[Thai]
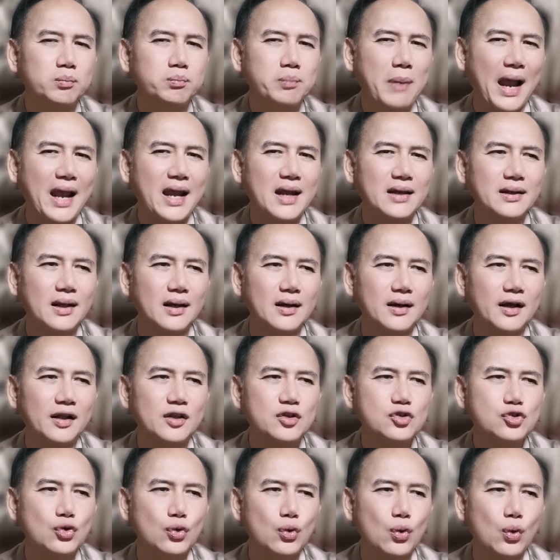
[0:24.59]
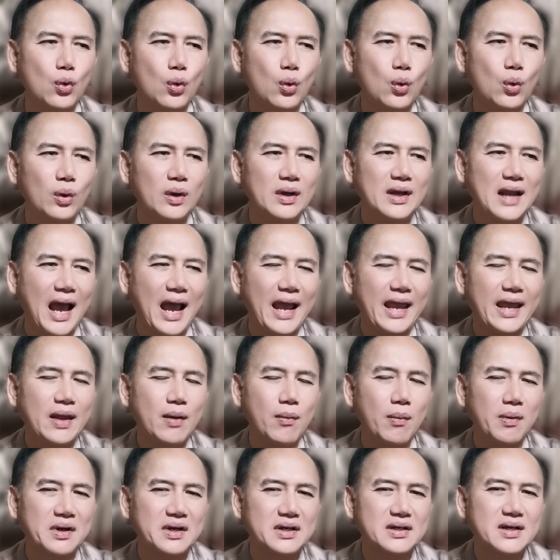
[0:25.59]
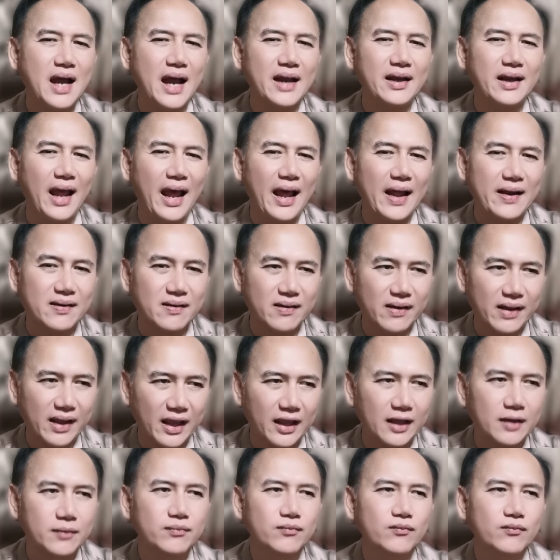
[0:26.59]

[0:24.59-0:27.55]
ไปเดินอยู่ในเรือนอาริ